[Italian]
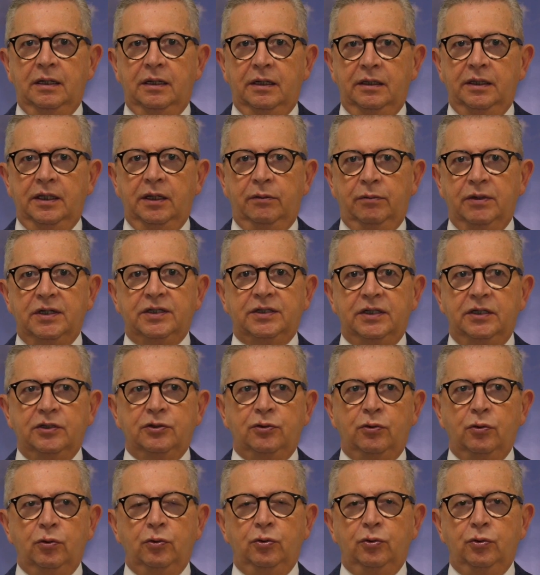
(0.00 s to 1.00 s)
di queste
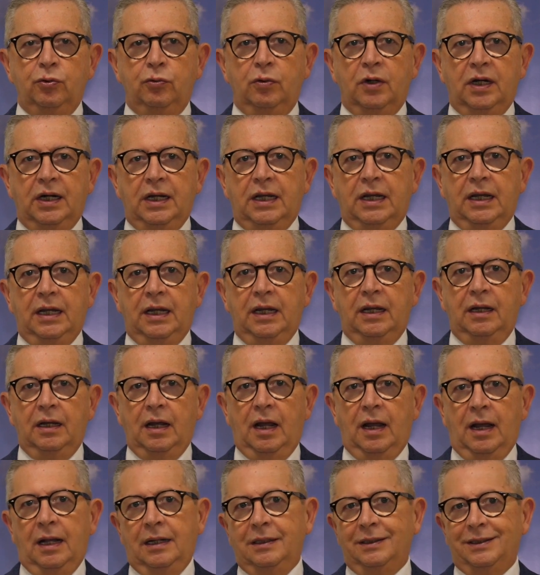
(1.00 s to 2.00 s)
strutture che
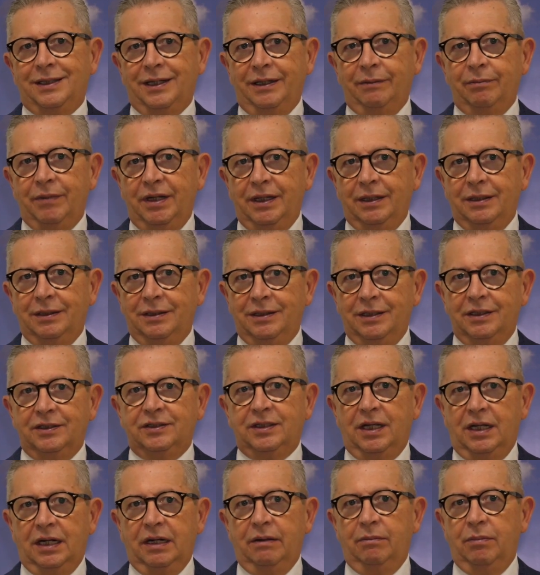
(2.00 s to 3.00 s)
altrimenti
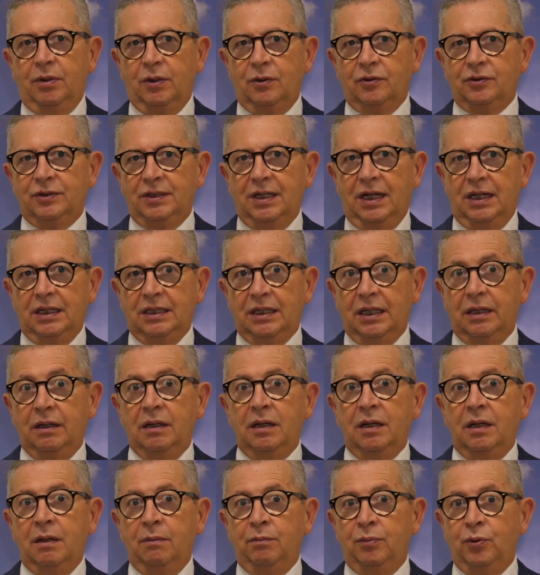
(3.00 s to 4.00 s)
sarebbero
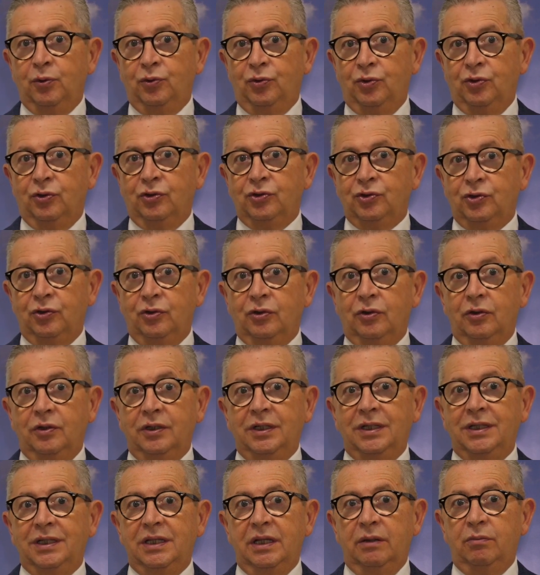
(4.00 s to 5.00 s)
state piuttosto
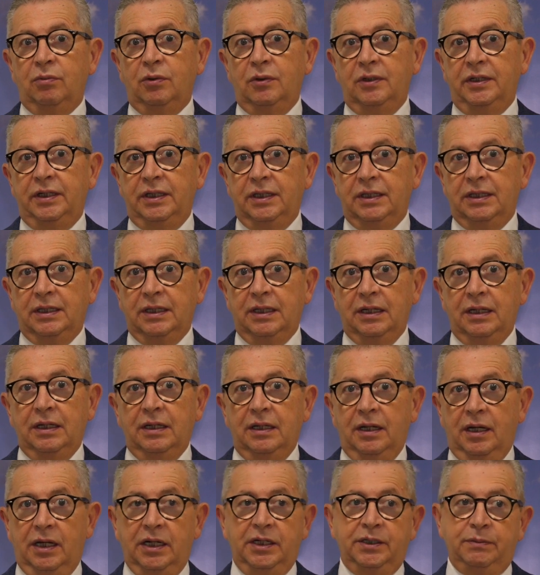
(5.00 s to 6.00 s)
indebolite
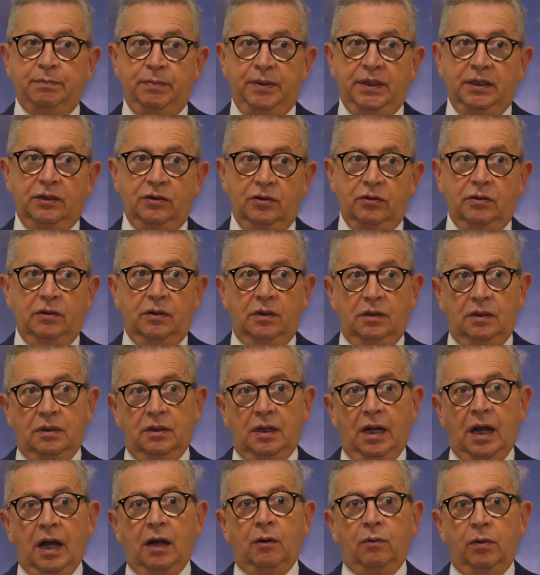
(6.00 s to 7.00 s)
rispetto
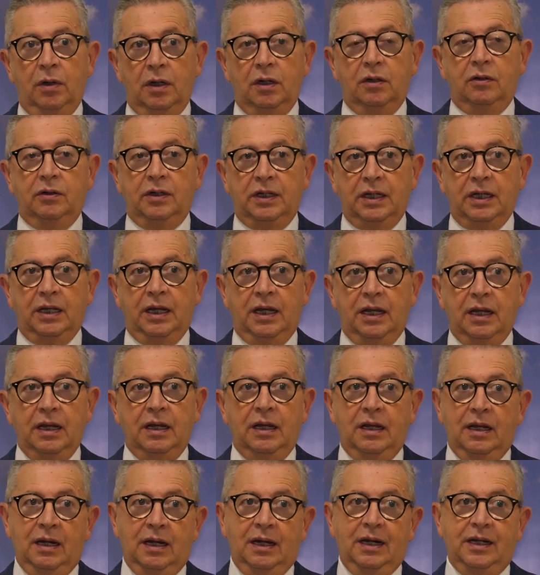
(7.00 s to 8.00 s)
a quello che è
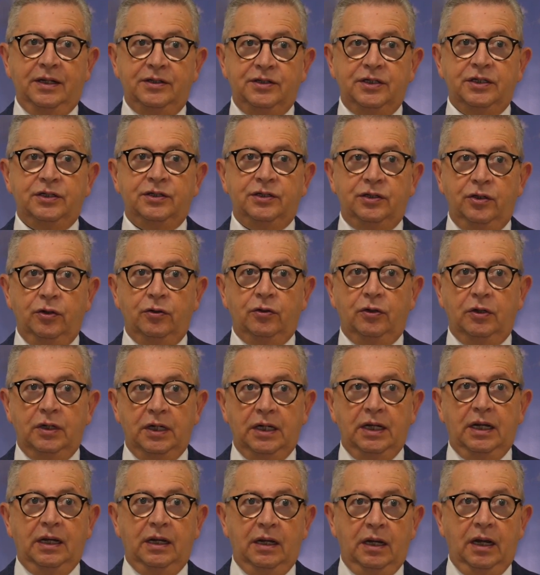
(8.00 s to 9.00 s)
la
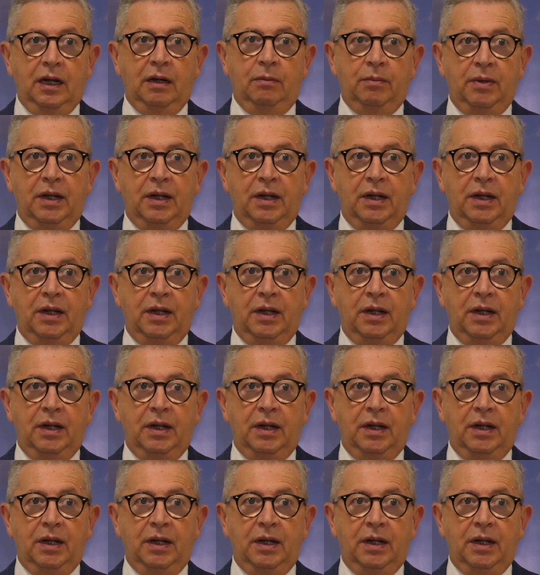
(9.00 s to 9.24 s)
gestione e il